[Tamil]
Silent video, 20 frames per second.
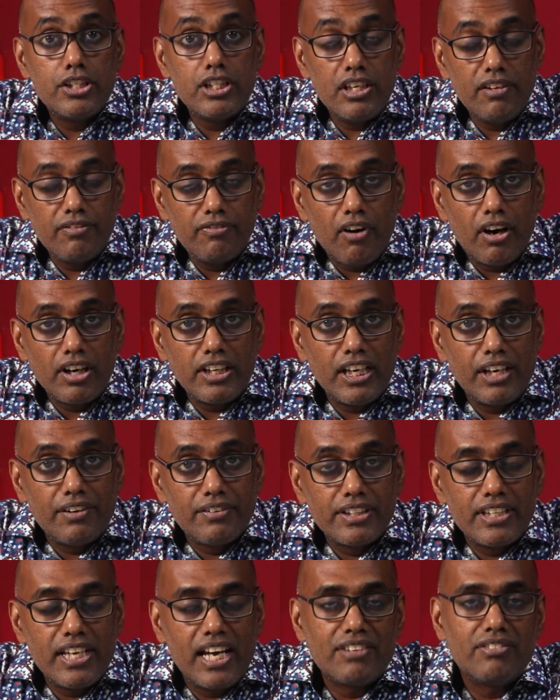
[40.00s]
ஜி ஃபார்ட்டியில்
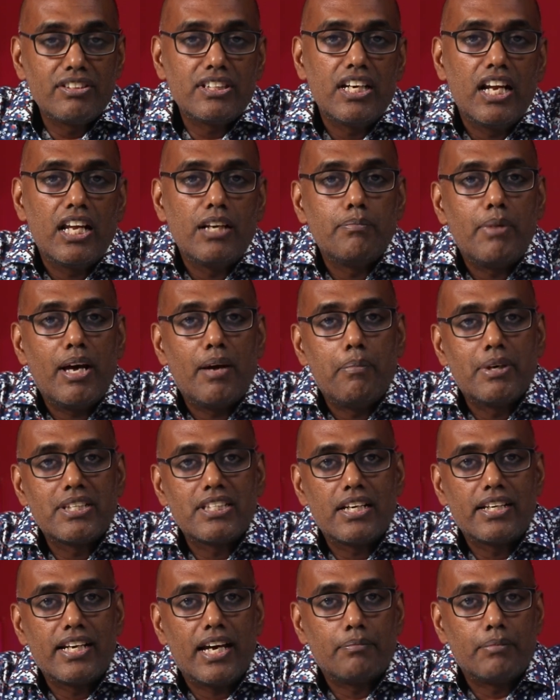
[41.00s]
வந்து அறுபத்தி நாலு மெகா
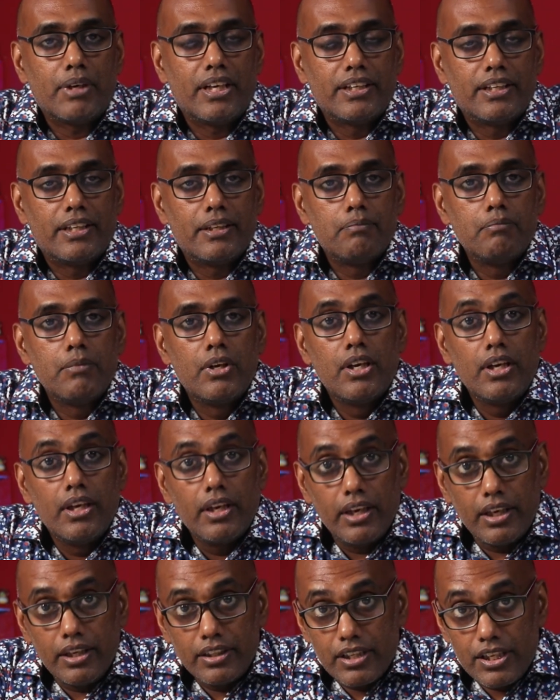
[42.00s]
பிக்சல் கேமரா இருக்குது
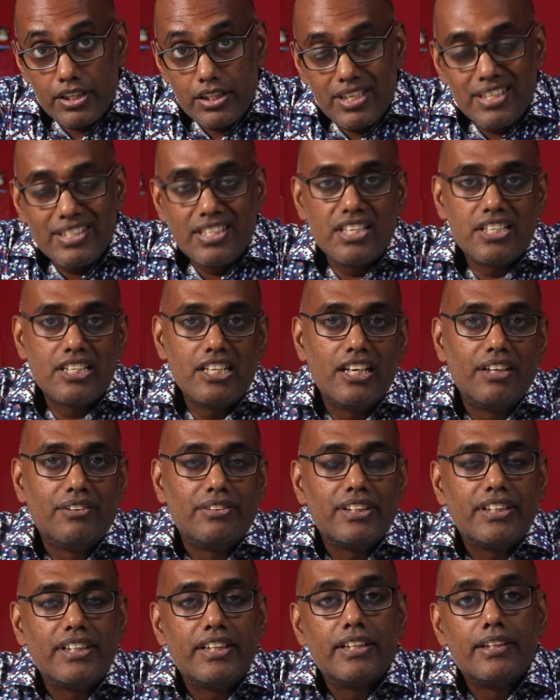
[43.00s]
இந்த ஜி சிக்ஸ்டியில்
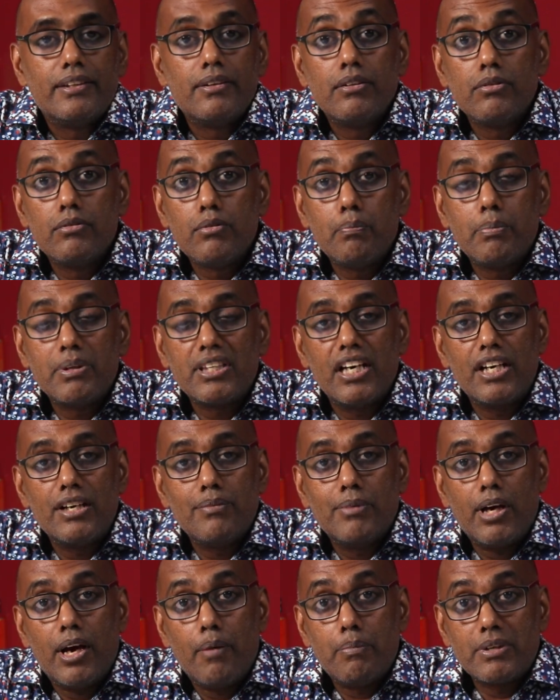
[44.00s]
வந்து முப்பத்தி ரெண்டு
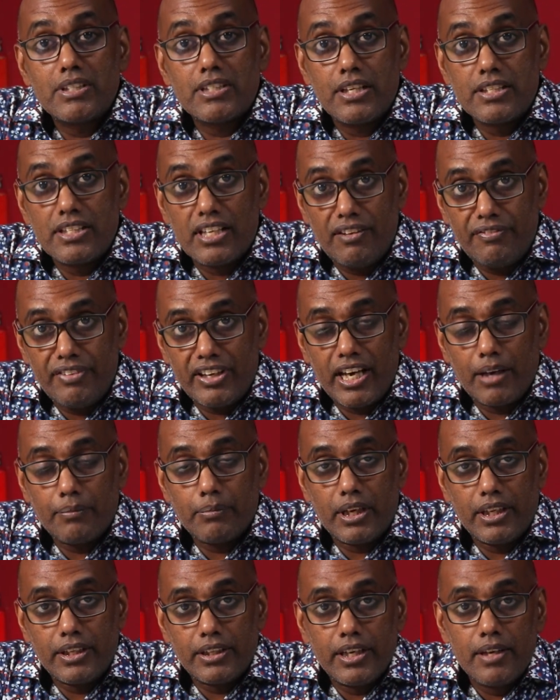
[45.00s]
மெகா பிக்சல் செல்ஃபி
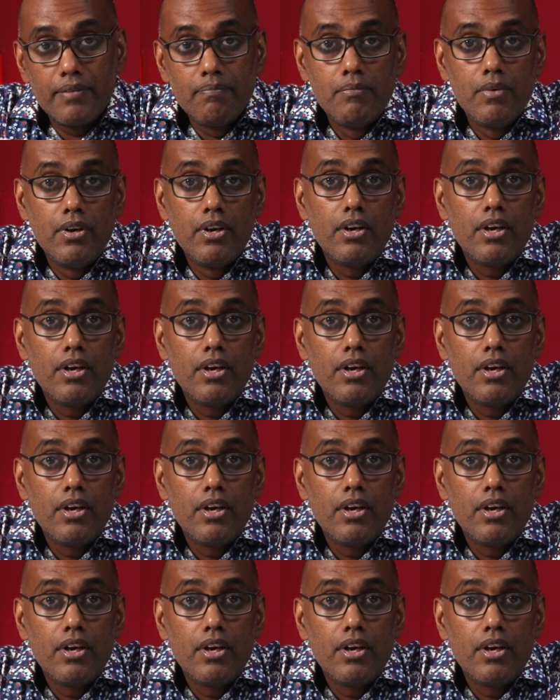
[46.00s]
கேமரா இருக்குது